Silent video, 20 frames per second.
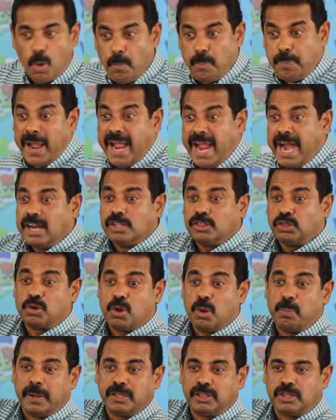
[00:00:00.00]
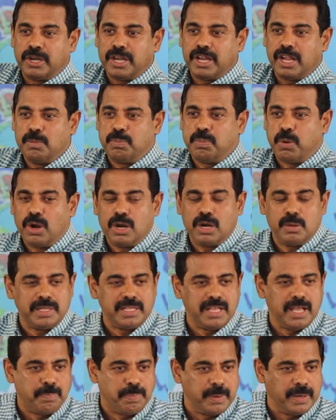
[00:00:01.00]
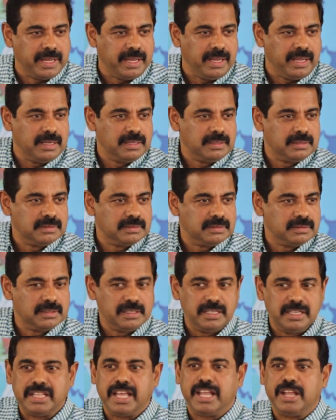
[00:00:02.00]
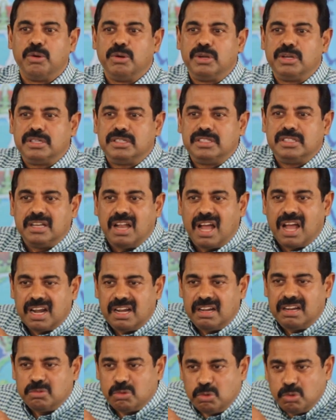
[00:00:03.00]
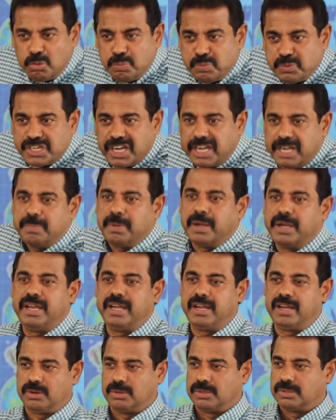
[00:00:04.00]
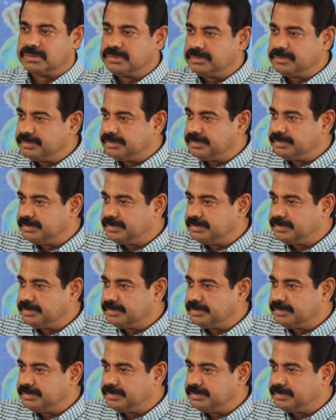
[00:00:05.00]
குப்பையை எடுத்து குப்பை தொட்டியில் போடுவது எப்படி இதை கொடுத்து நாங்கள் குரூப் ஸ்டடி பண்ணிட்டு இருக்கோம்